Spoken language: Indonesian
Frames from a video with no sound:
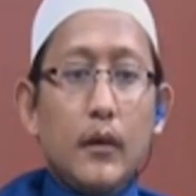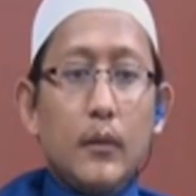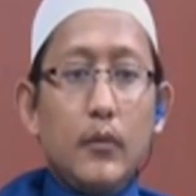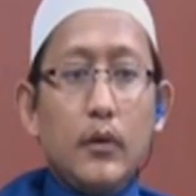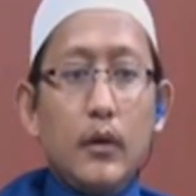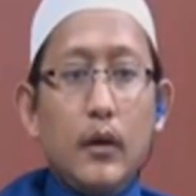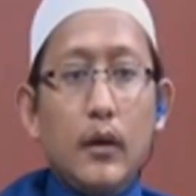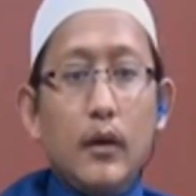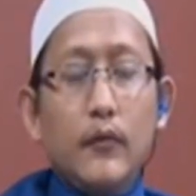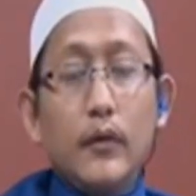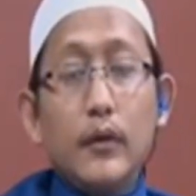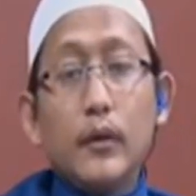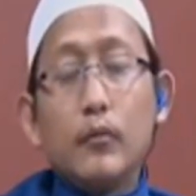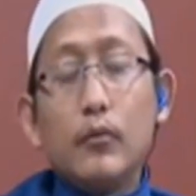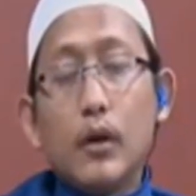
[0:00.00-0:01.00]
namun
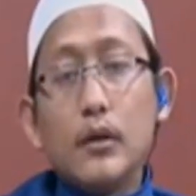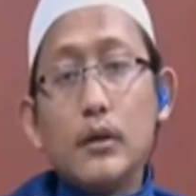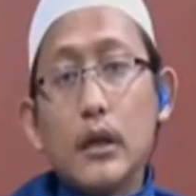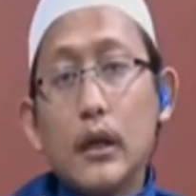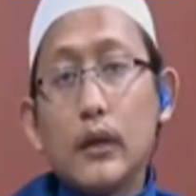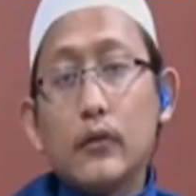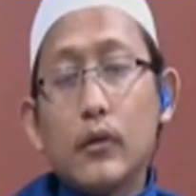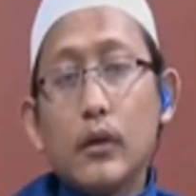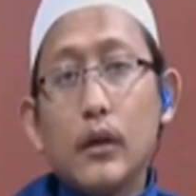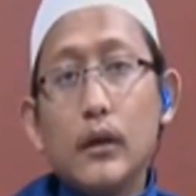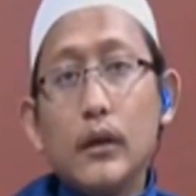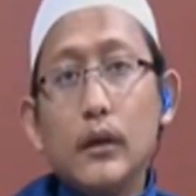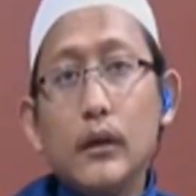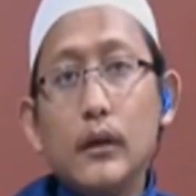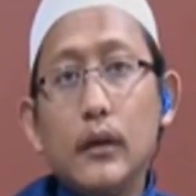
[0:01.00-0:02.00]
Al-Hafidh Ibnu Hajar
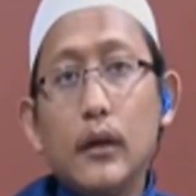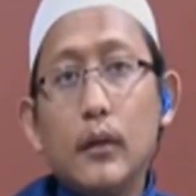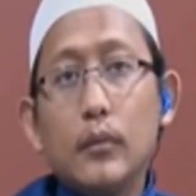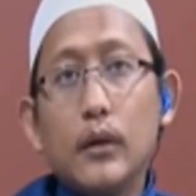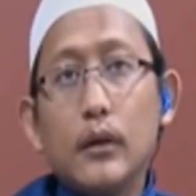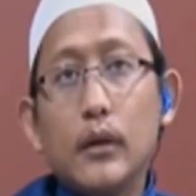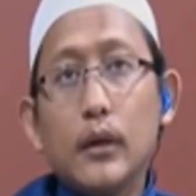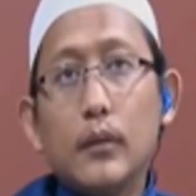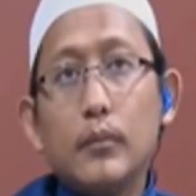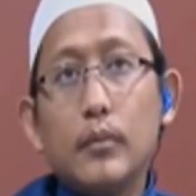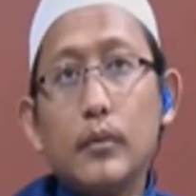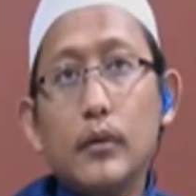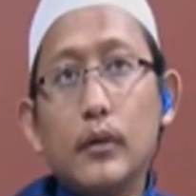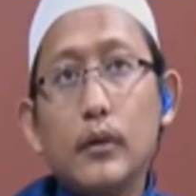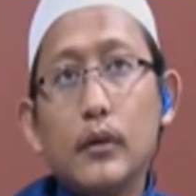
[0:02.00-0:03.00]
Asqalani dalam kitab
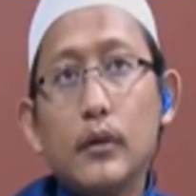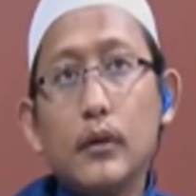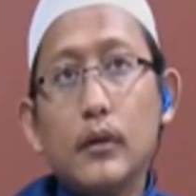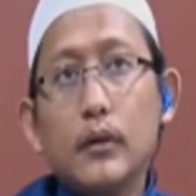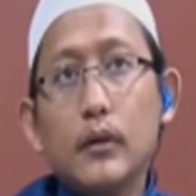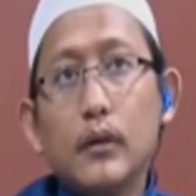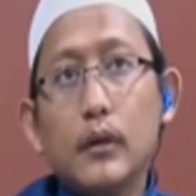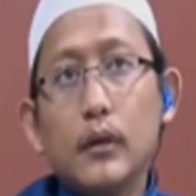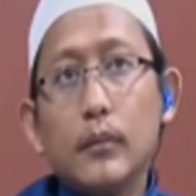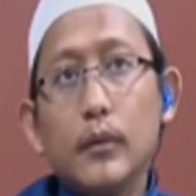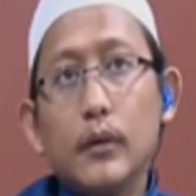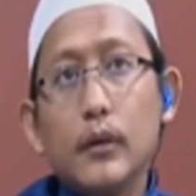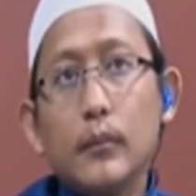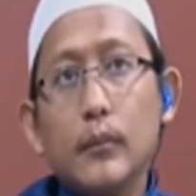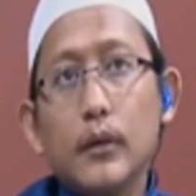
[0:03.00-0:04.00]
eh,
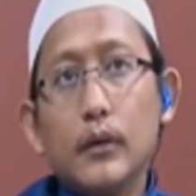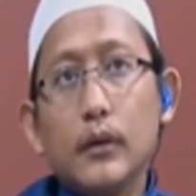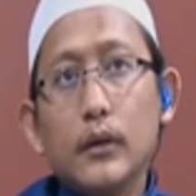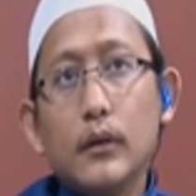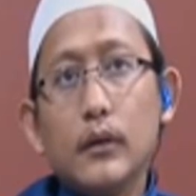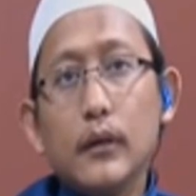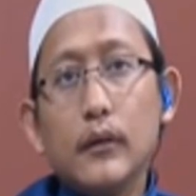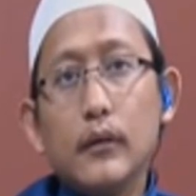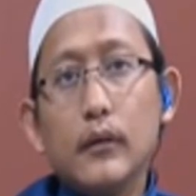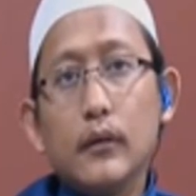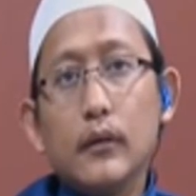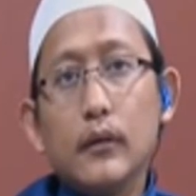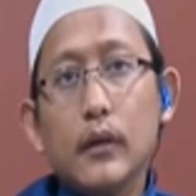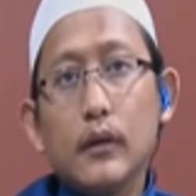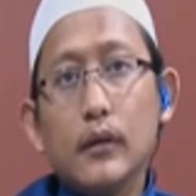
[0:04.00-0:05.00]
apa namanya
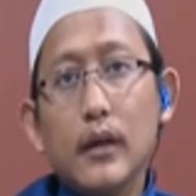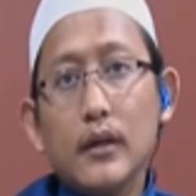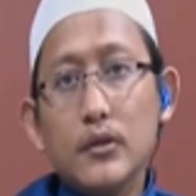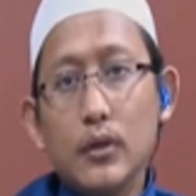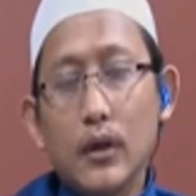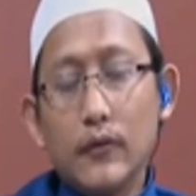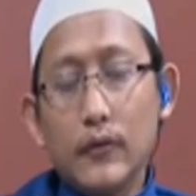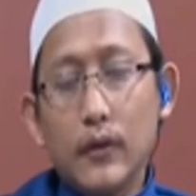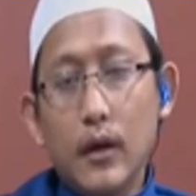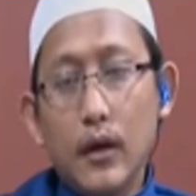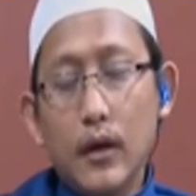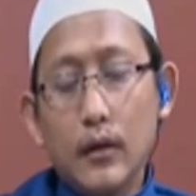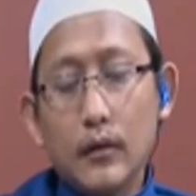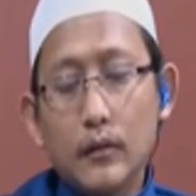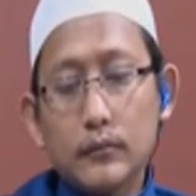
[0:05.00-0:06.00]
Nataijul
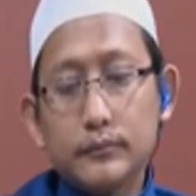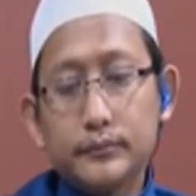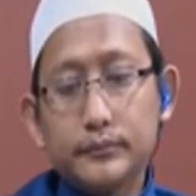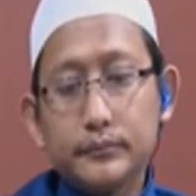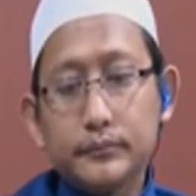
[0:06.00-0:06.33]
Afkar